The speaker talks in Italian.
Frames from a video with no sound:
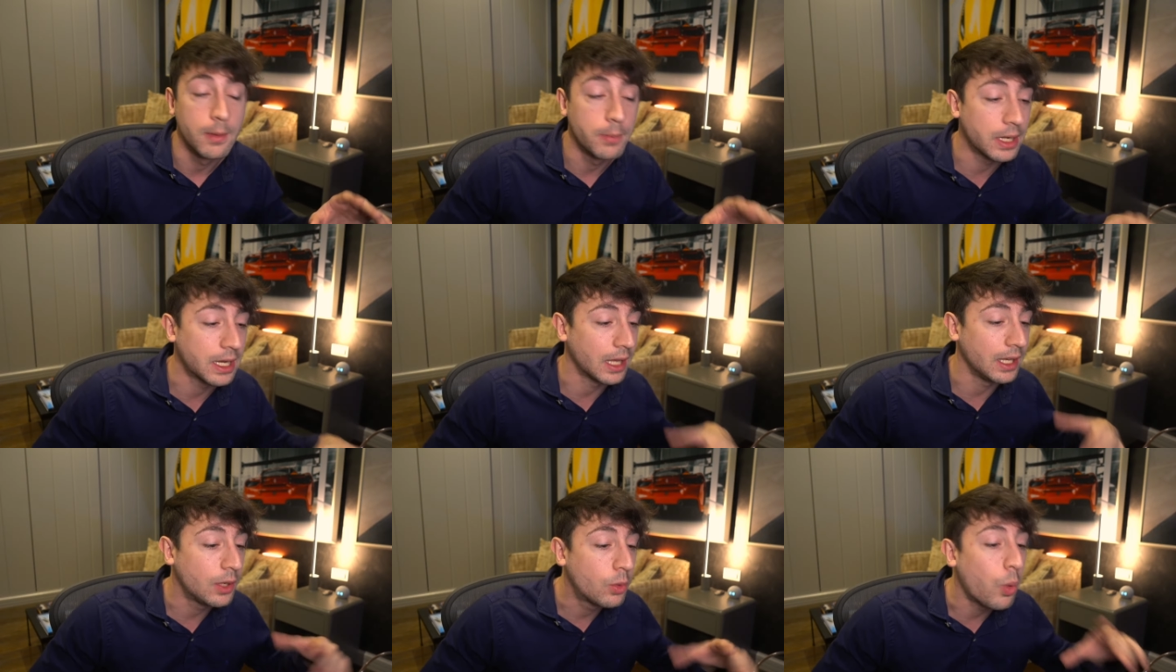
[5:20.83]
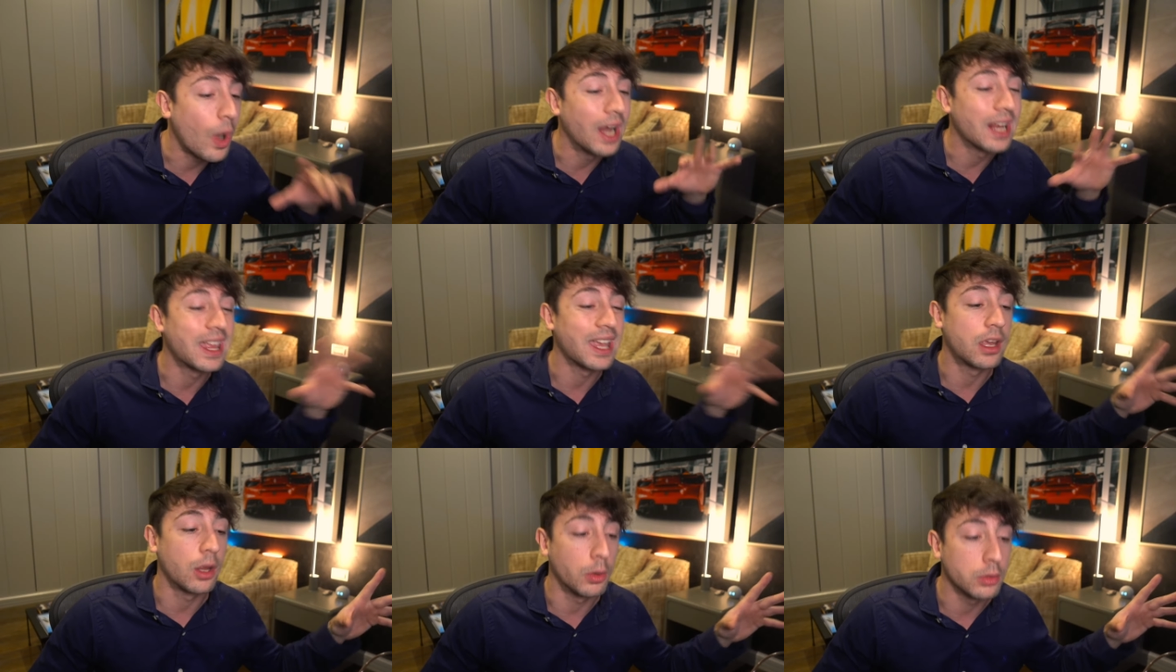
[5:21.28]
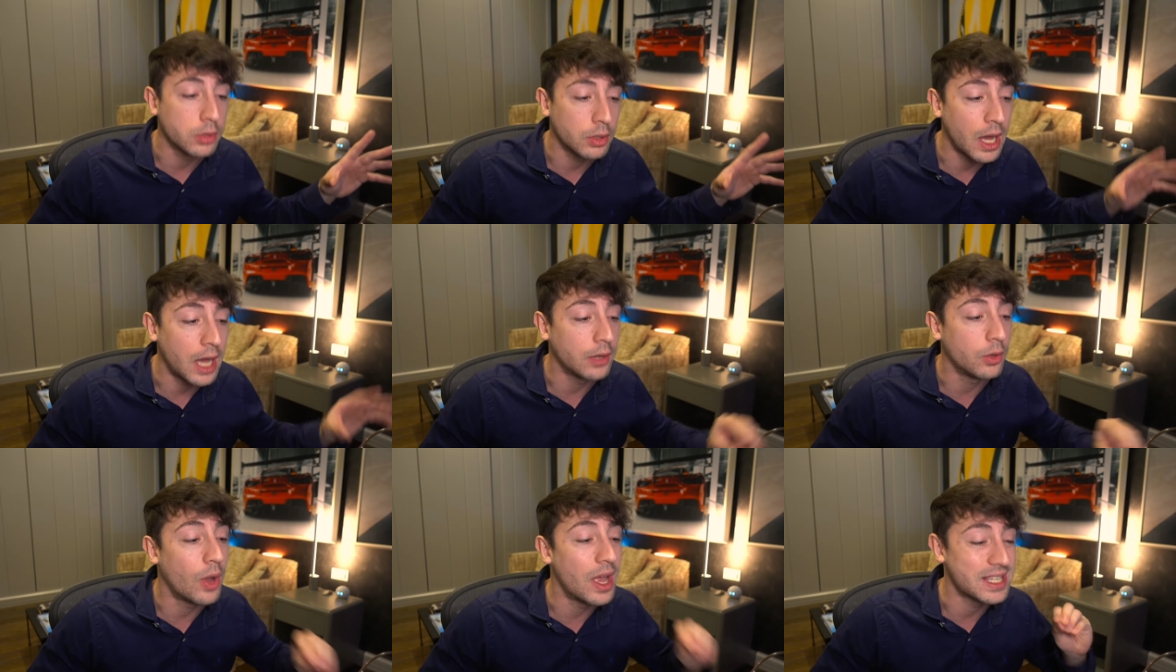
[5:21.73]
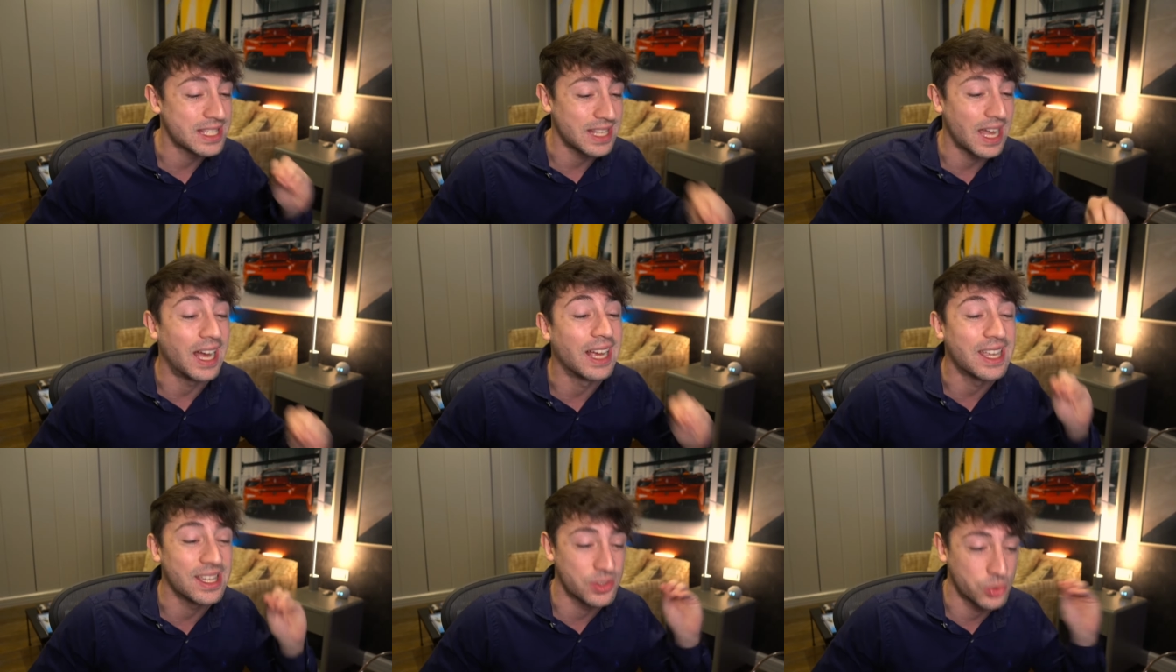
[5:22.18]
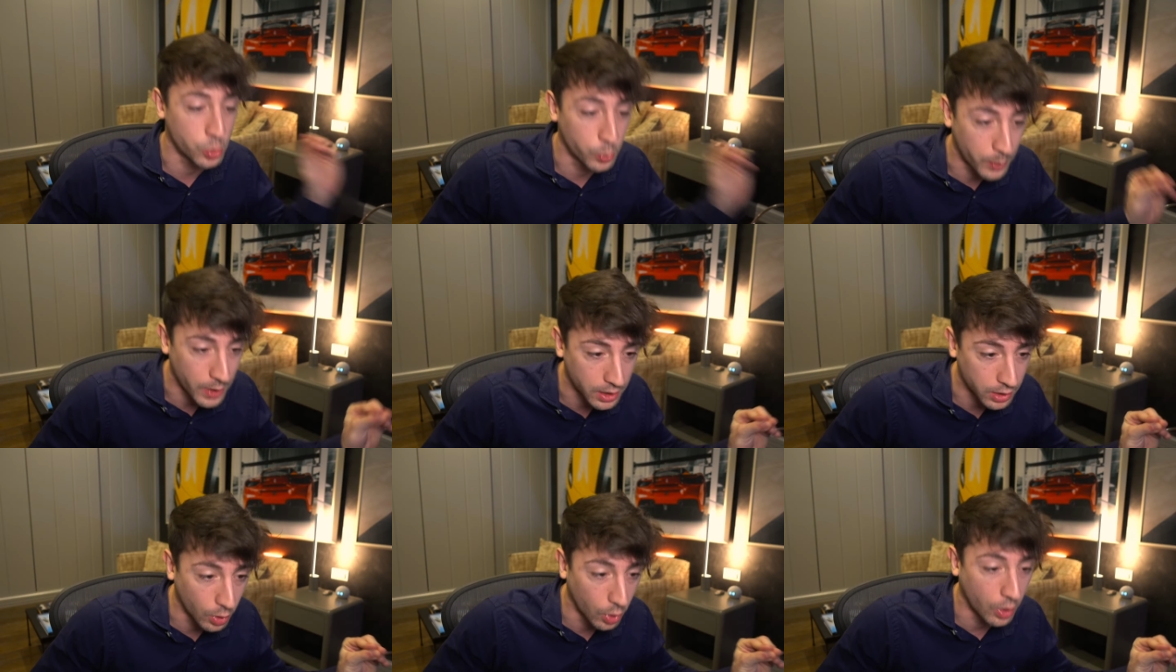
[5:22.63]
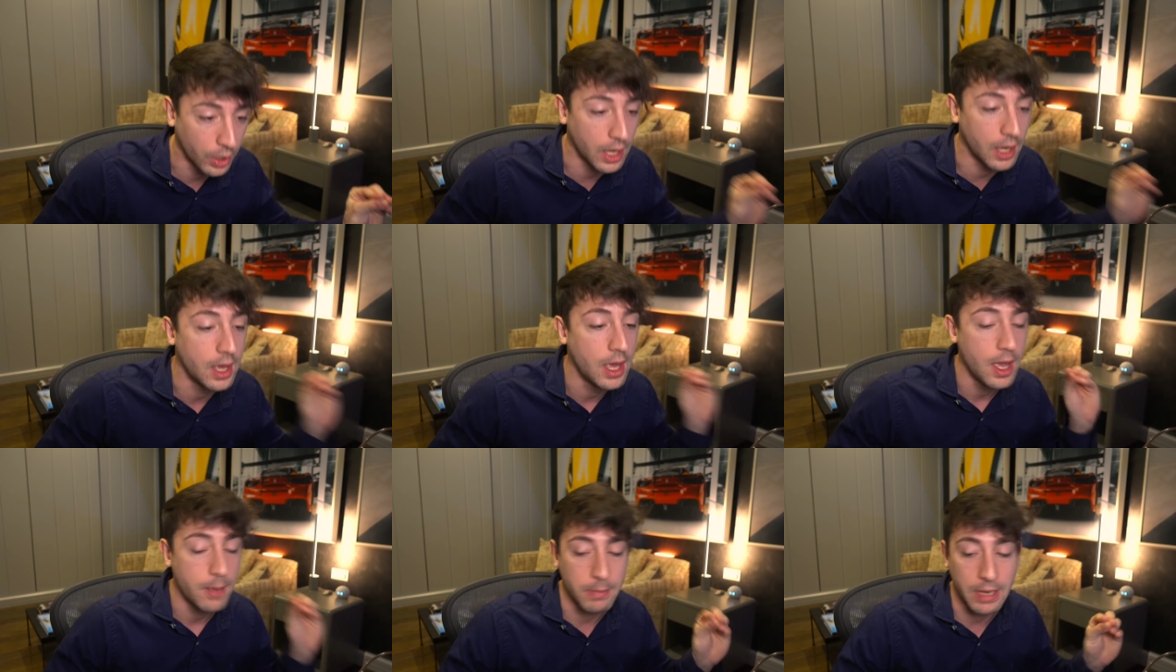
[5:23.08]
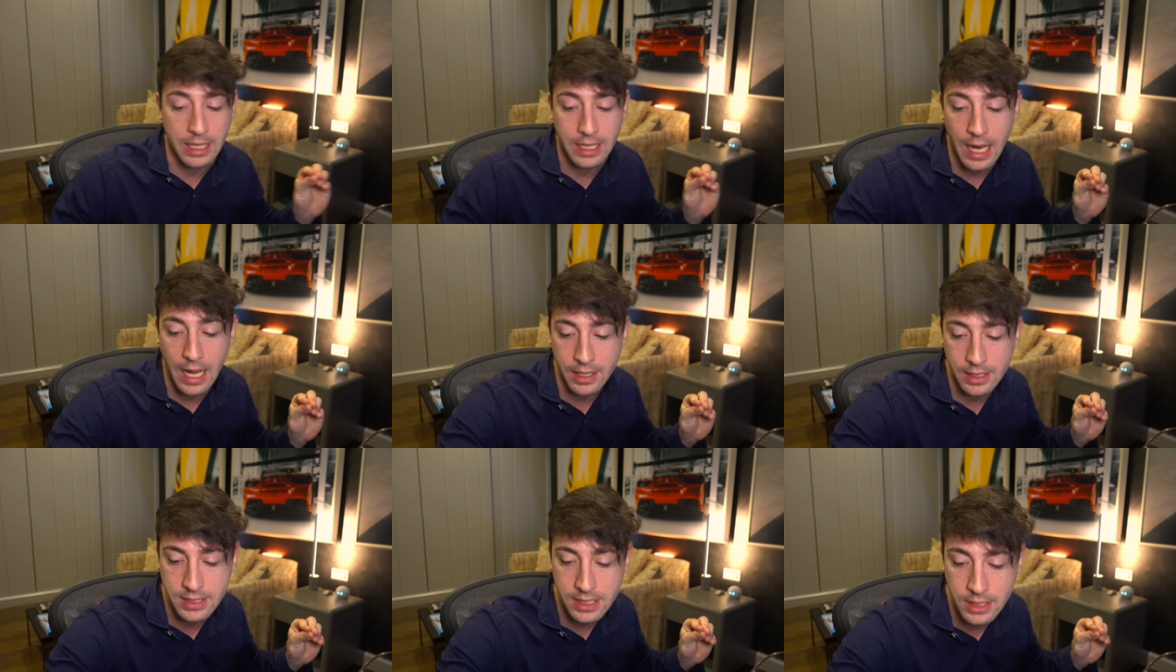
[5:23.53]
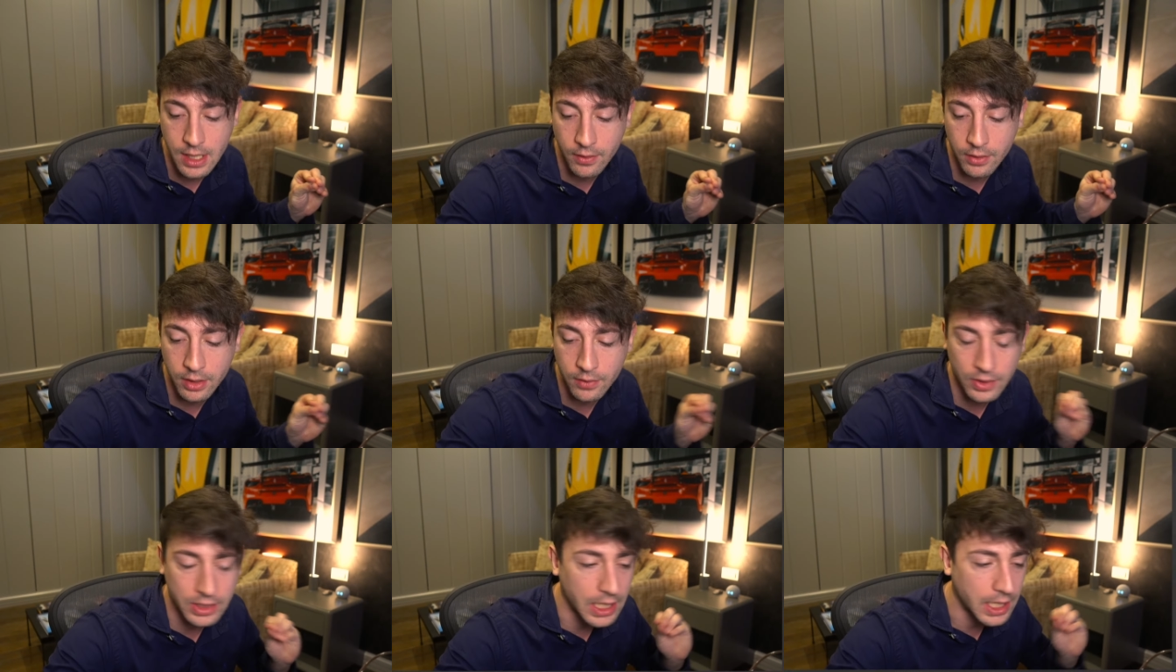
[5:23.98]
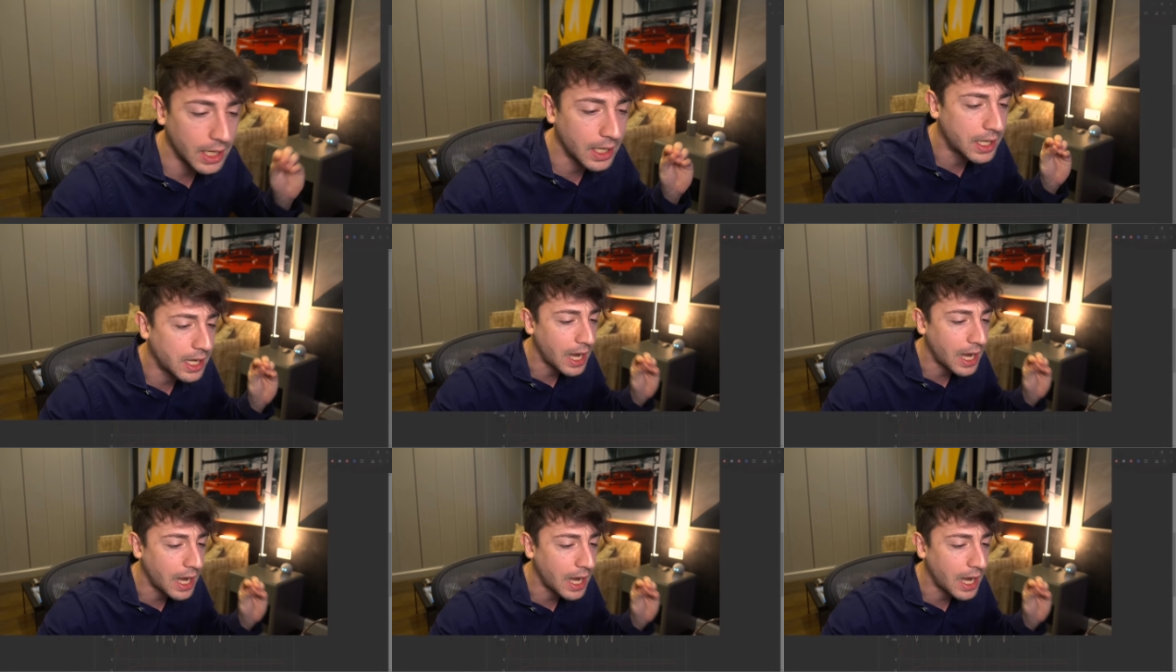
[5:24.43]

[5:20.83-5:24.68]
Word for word: perché di qualche chilometro orario è sta anche superiore. McLaren, se andiamo a rivedere